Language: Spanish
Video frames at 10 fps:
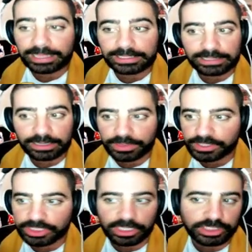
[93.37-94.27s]
a la I13,
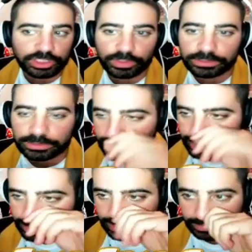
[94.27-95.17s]
así que ha sido
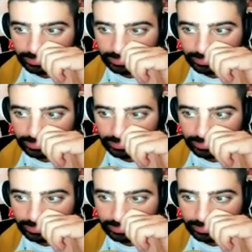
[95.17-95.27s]
entrada.